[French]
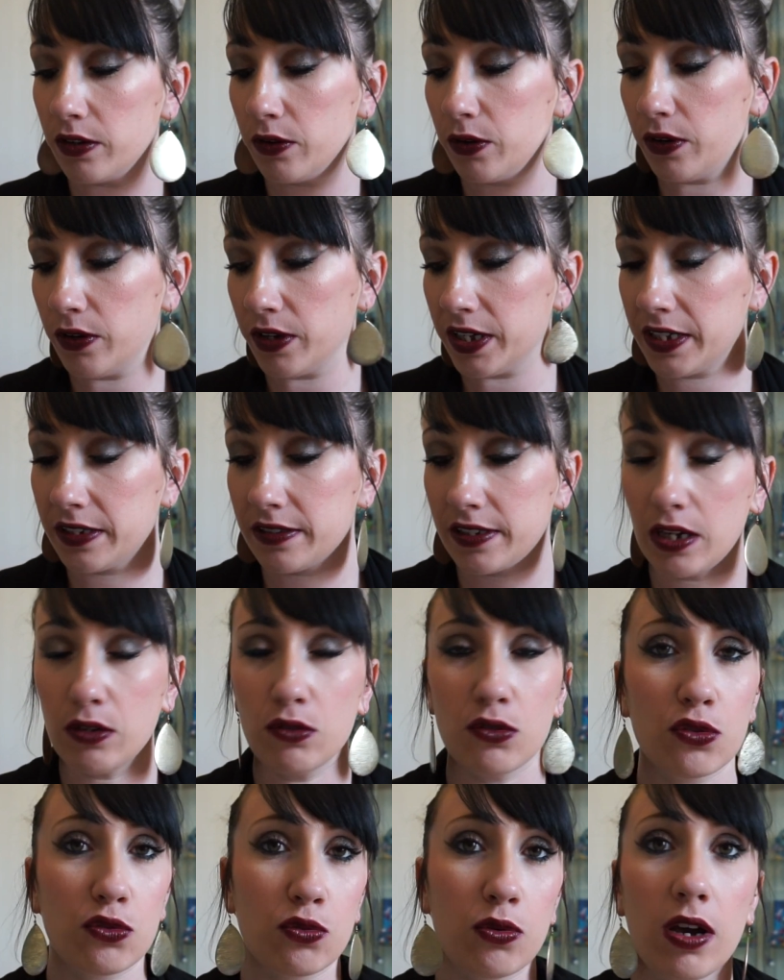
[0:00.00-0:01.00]
Euh, et ça
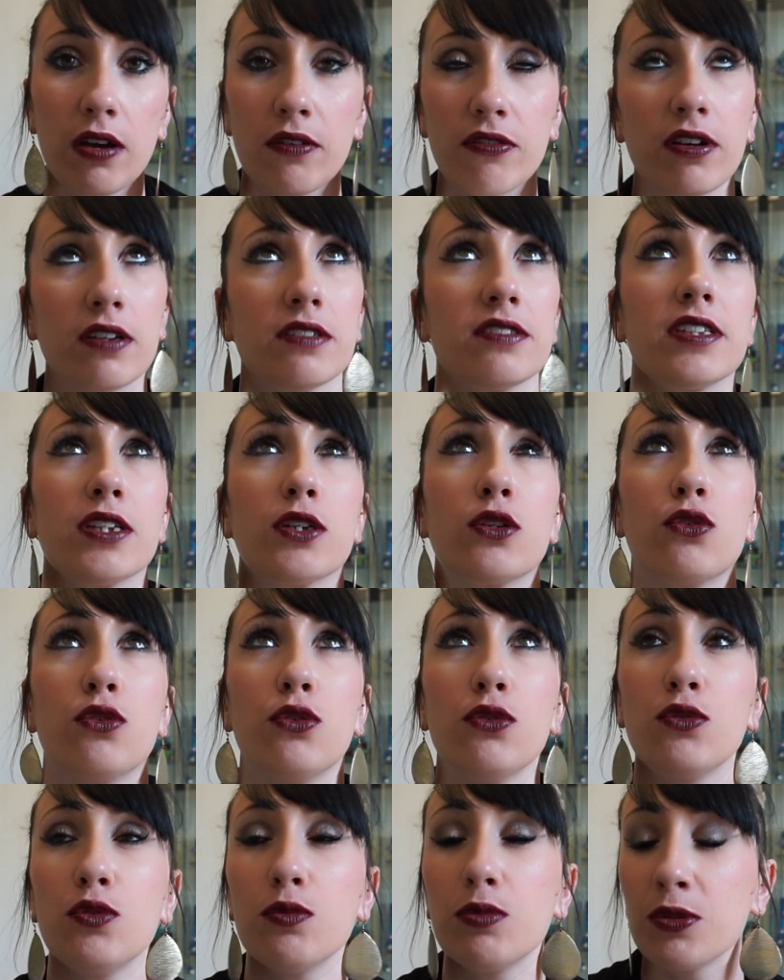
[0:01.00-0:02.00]
le soir, enfin c'est
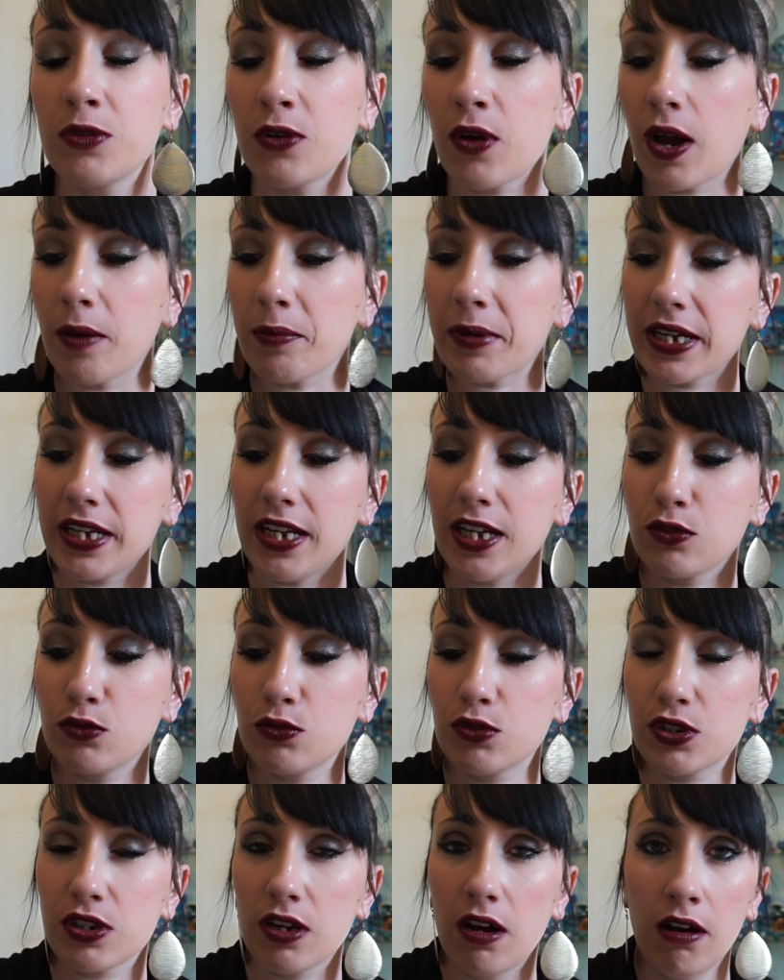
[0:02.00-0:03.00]
que du bonheur après la
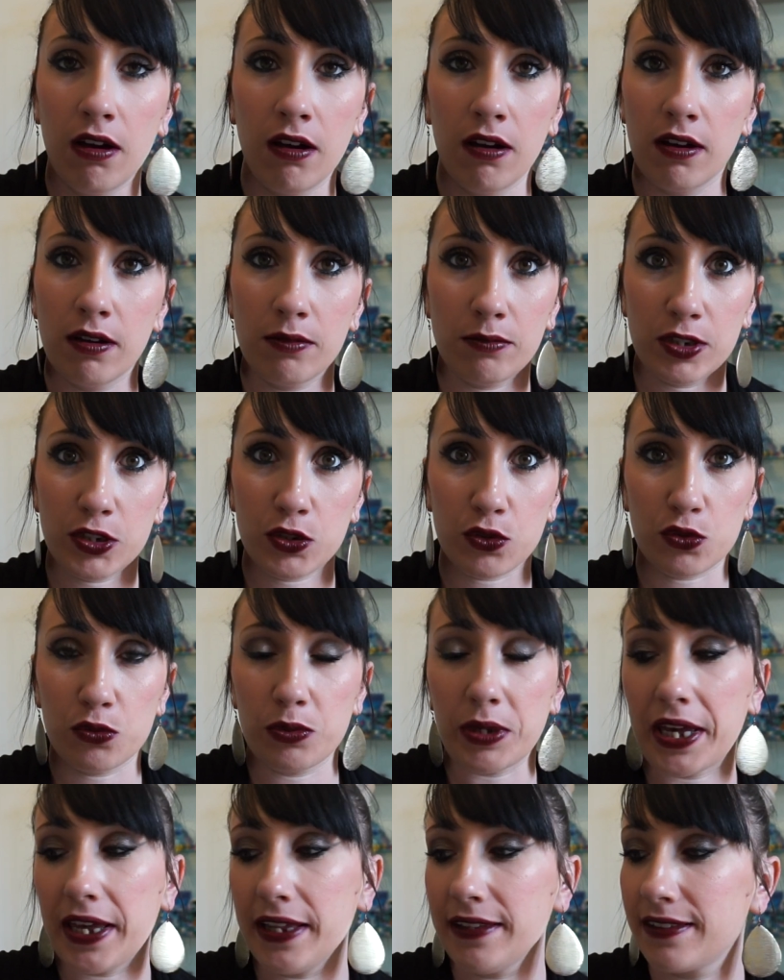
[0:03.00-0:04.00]
douche. Oh, moi j'en
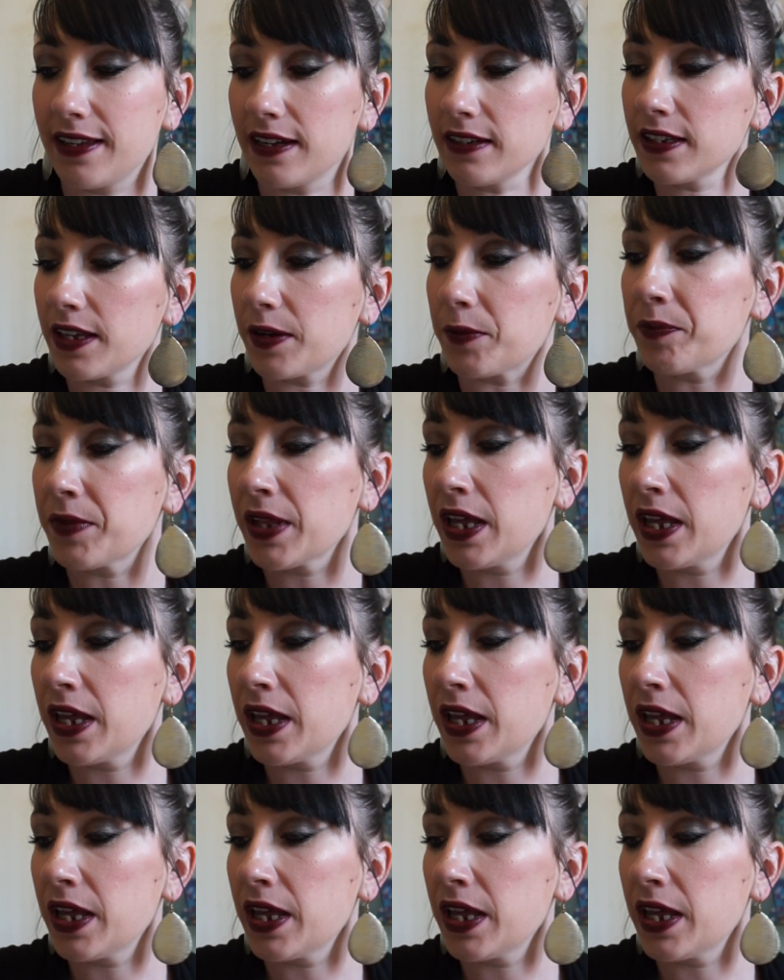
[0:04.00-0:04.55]
suis raide dingue.